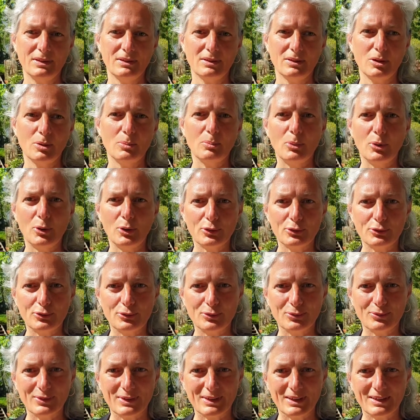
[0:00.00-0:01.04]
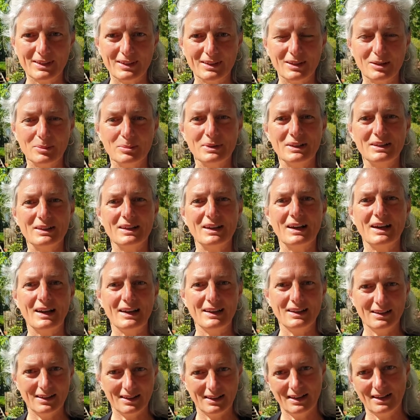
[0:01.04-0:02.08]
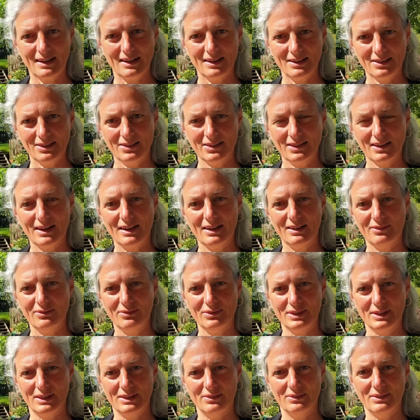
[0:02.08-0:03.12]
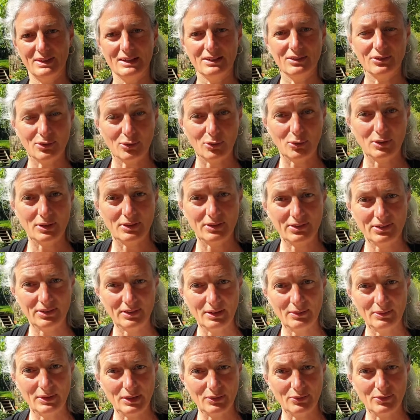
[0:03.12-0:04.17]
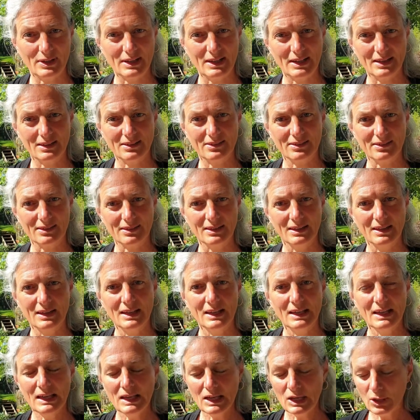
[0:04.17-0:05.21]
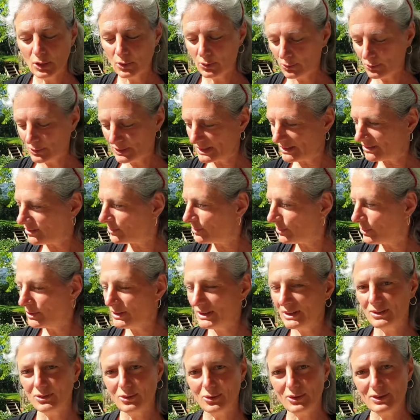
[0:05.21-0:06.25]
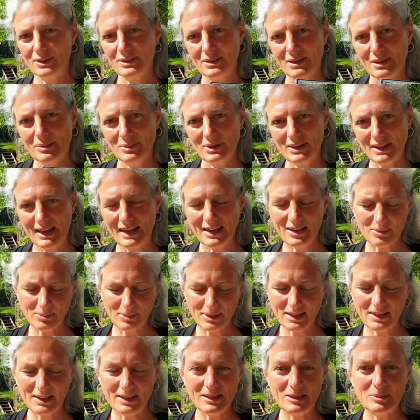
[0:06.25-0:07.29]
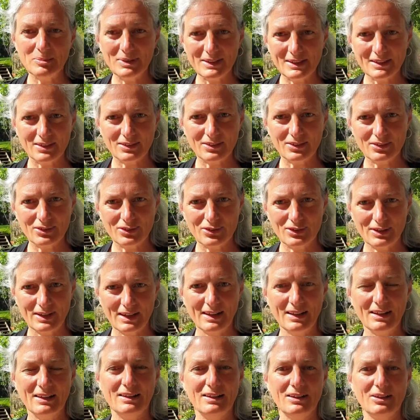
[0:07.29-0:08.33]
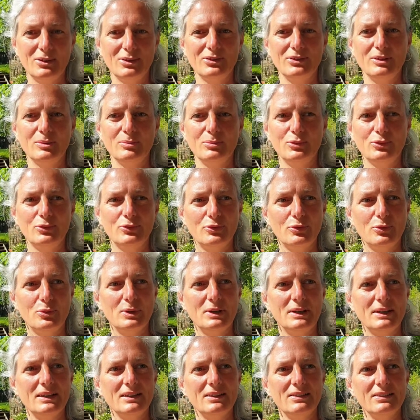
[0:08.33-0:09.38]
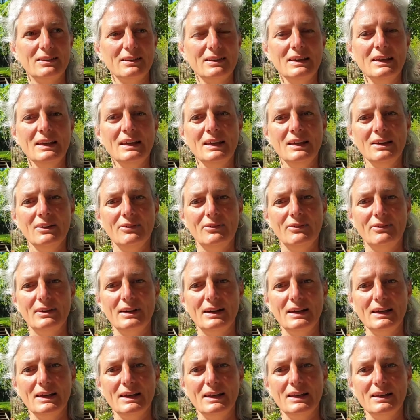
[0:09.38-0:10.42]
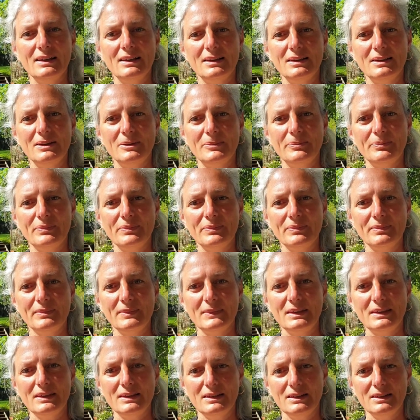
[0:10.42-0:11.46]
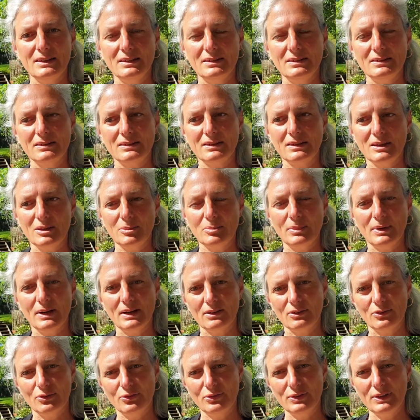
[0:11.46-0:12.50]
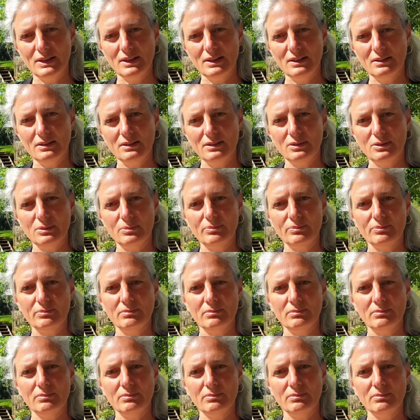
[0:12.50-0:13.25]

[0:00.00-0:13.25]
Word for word: gemocht zu werden, damit keiner nah an sie ran will, weil das könnte sie ja wieder verletzen. Und jetzt möchte ich euch nämlich eine meiner Lieblingsstellen aus dem Buch vorlesen, weil ähm, die Kim hat viele